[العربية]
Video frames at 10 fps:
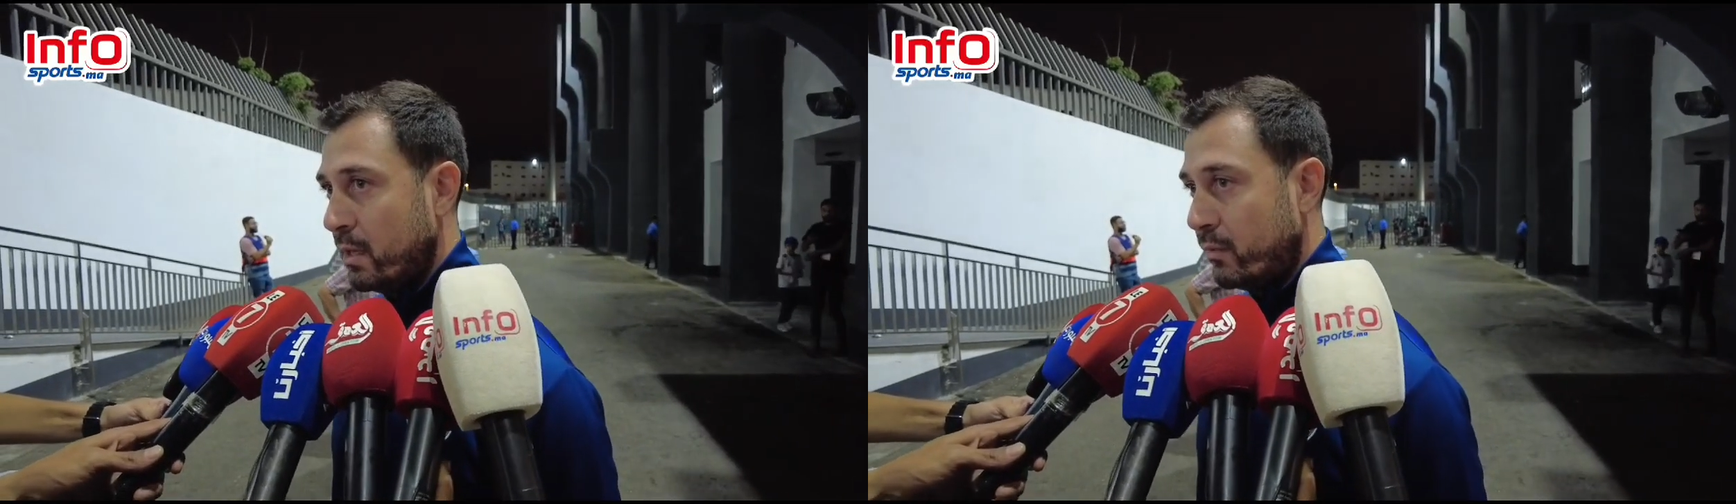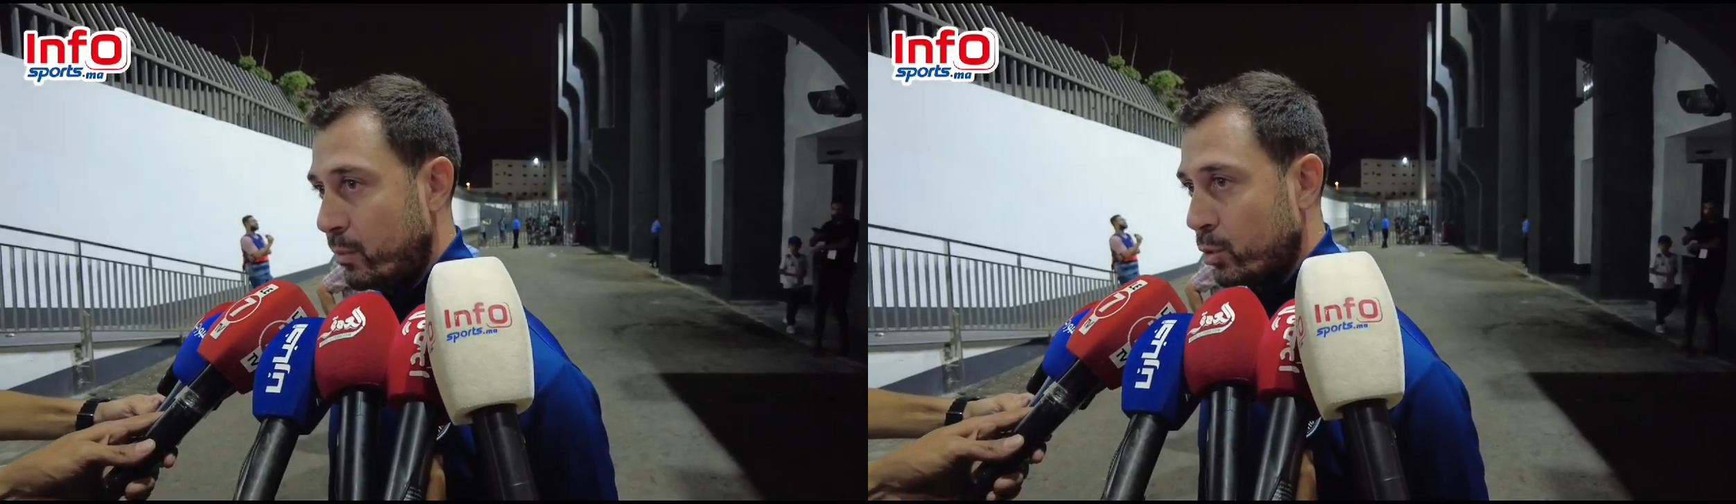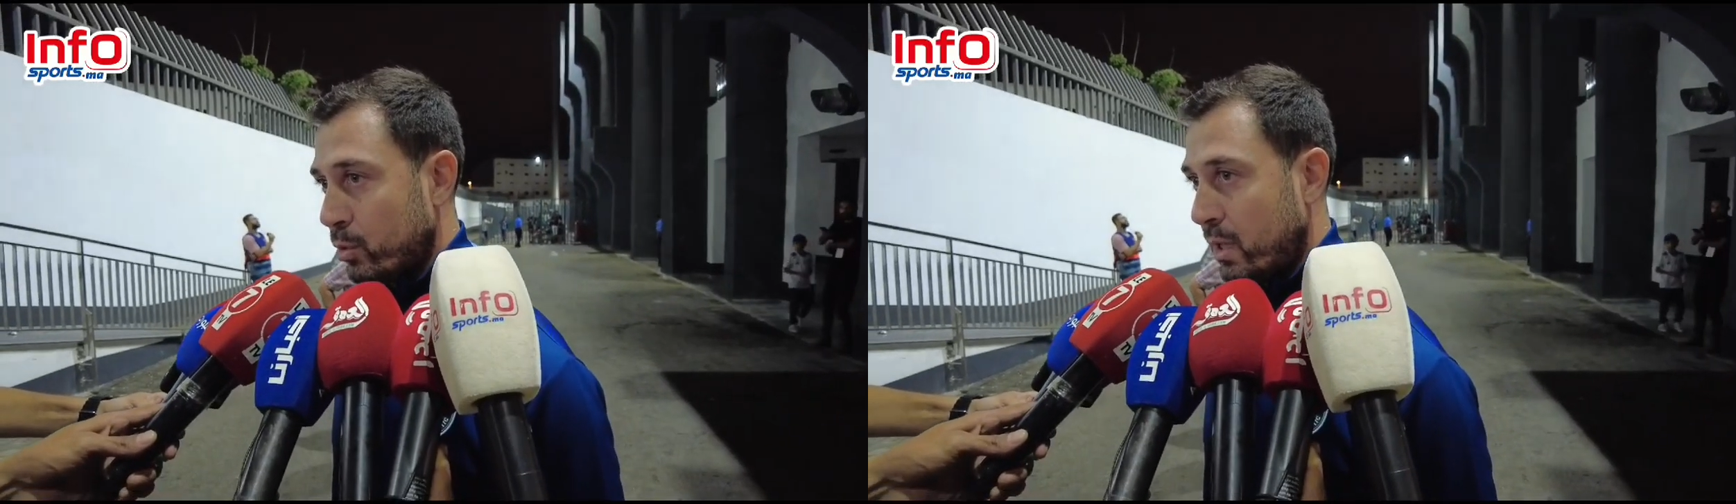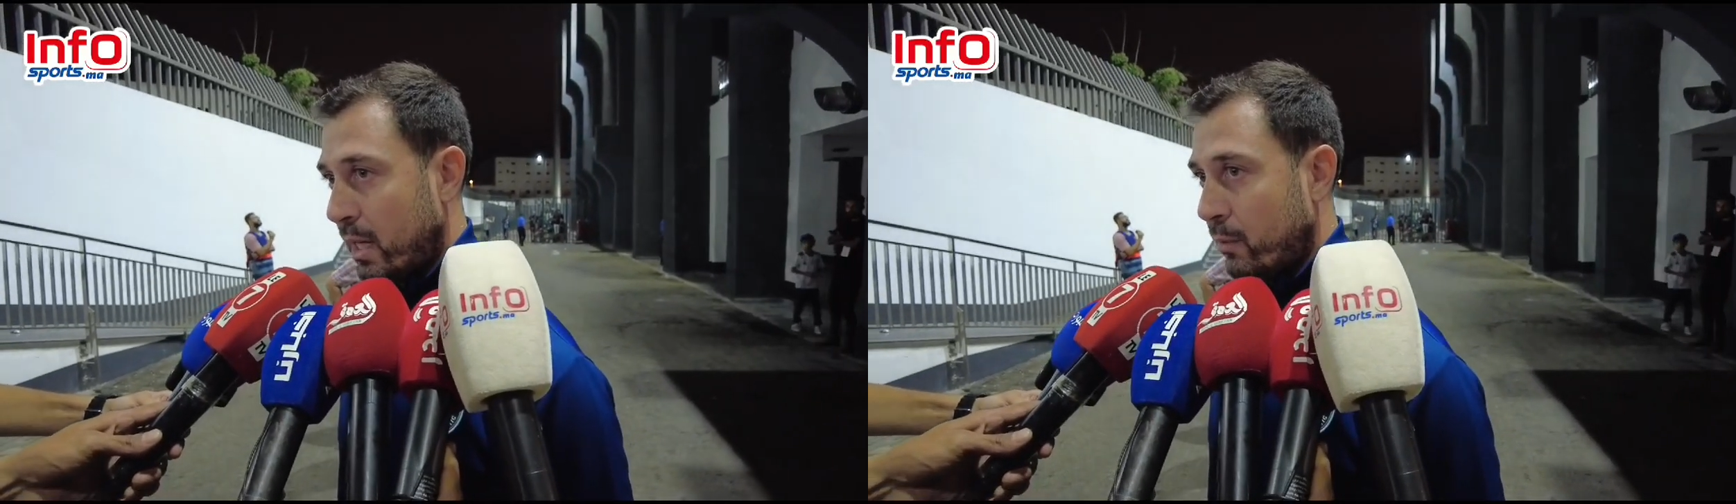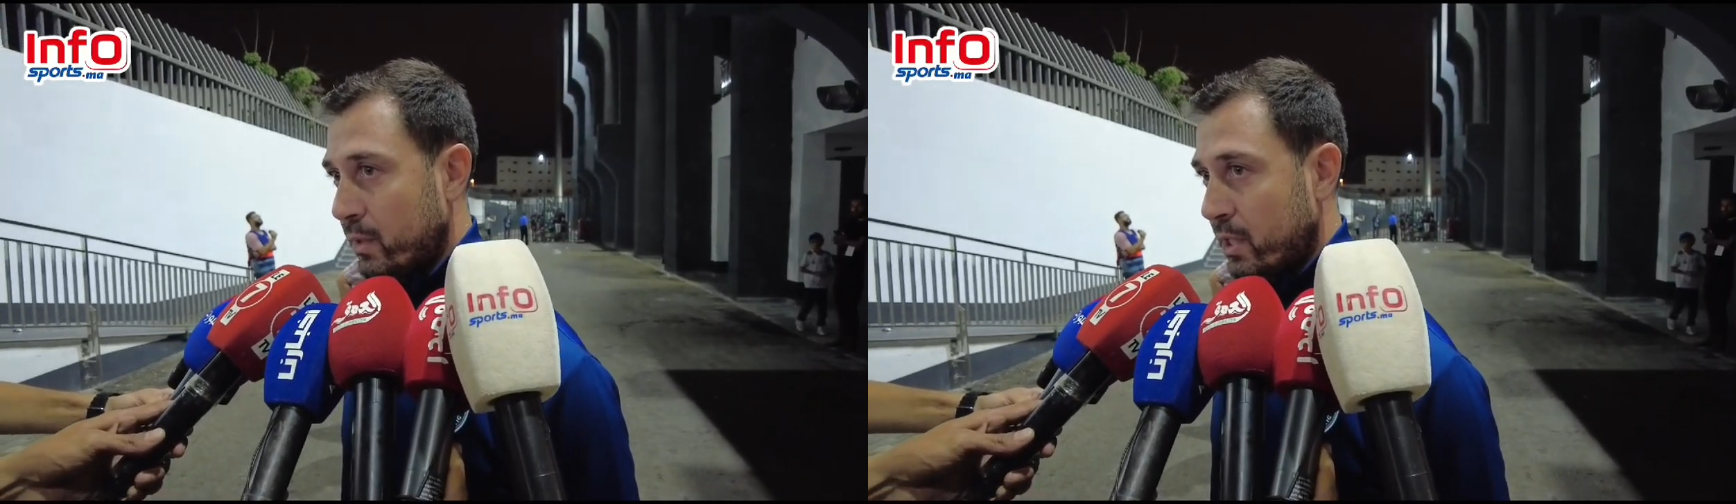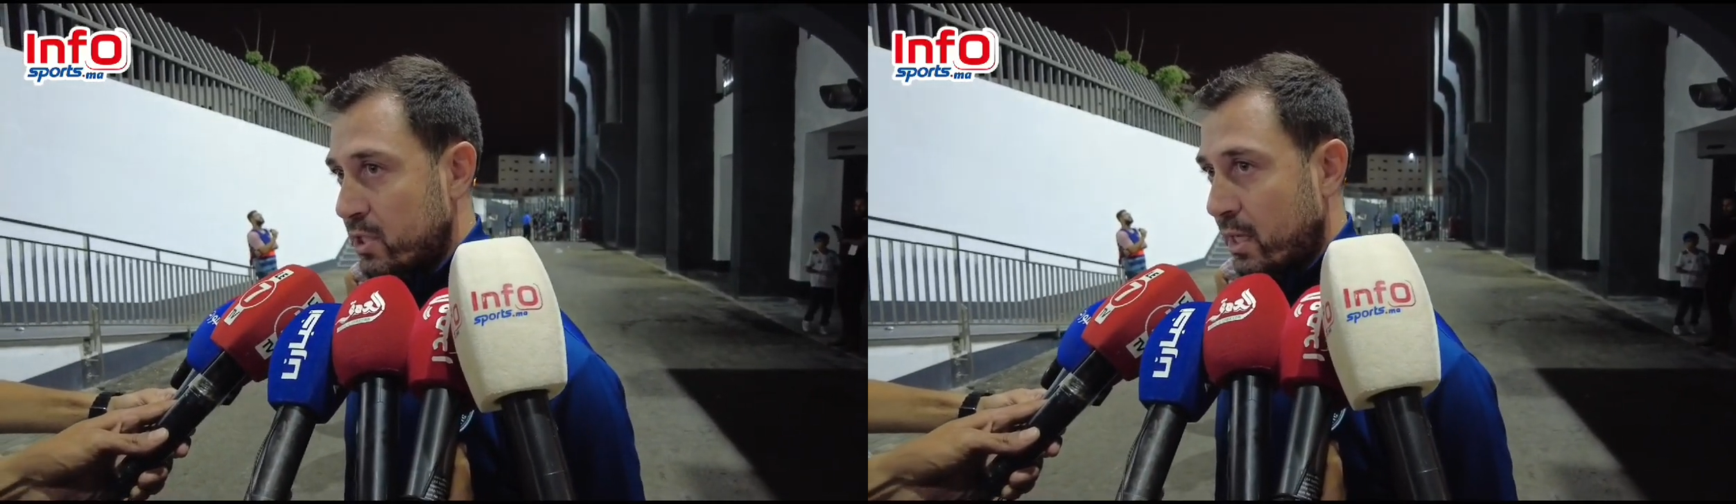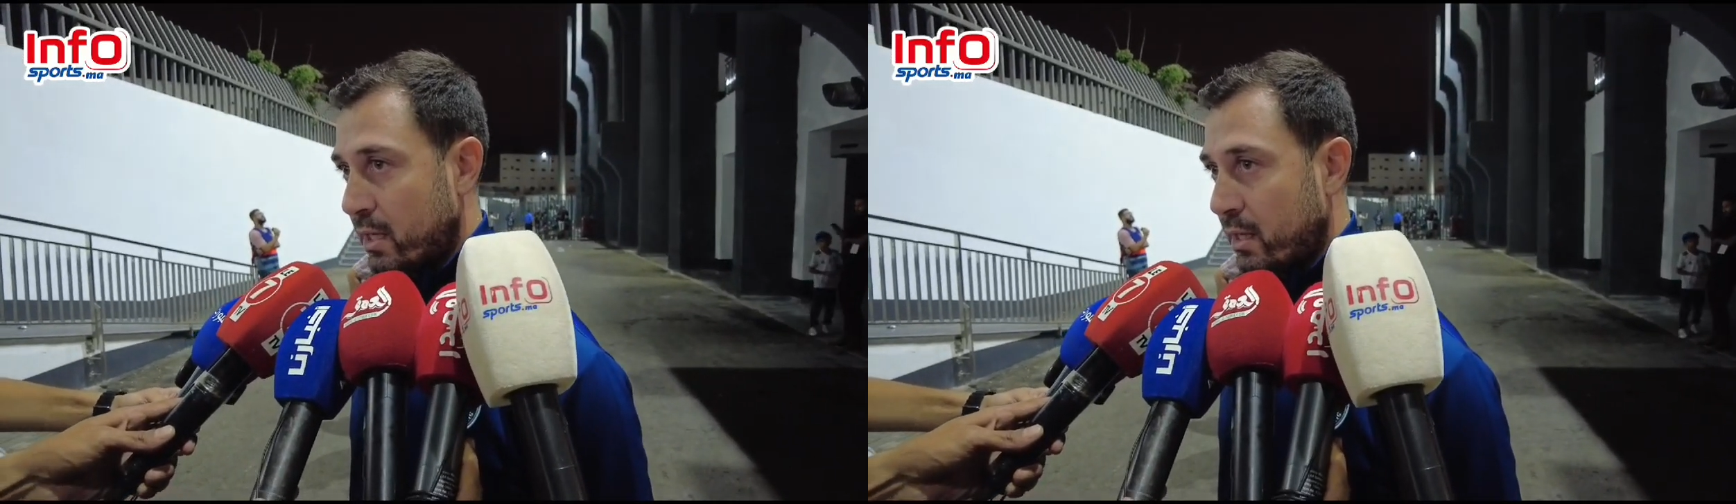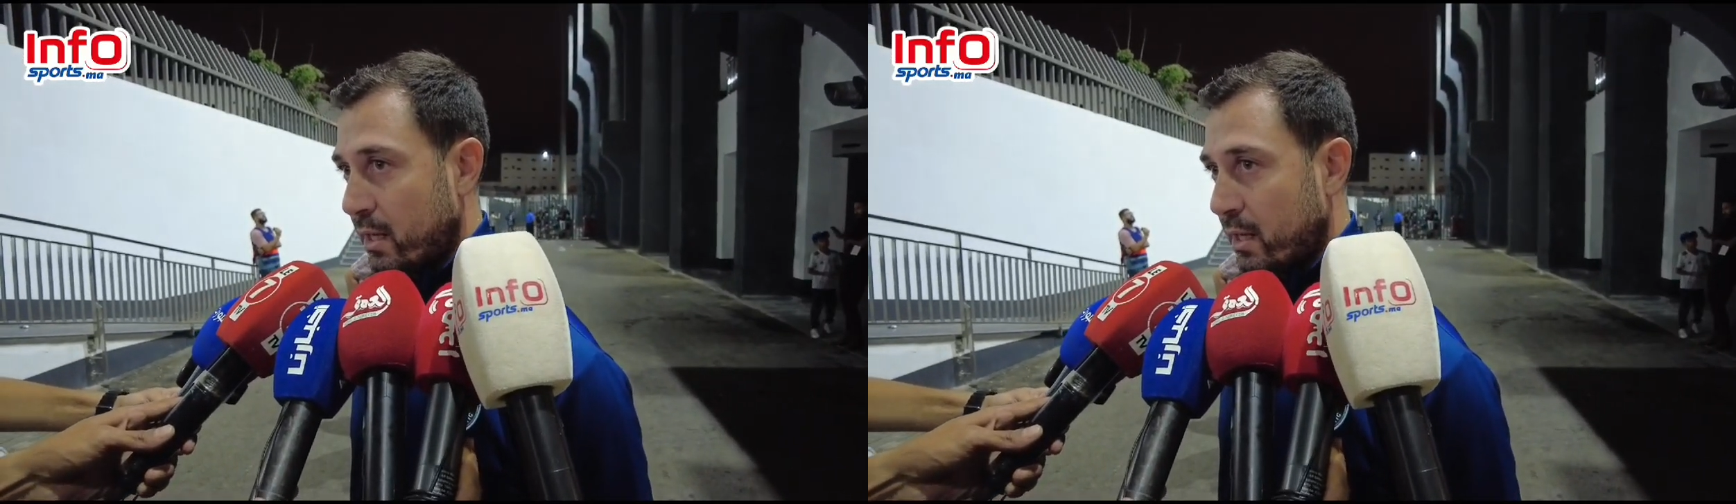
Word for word: في البطولة عاودنا رجعنا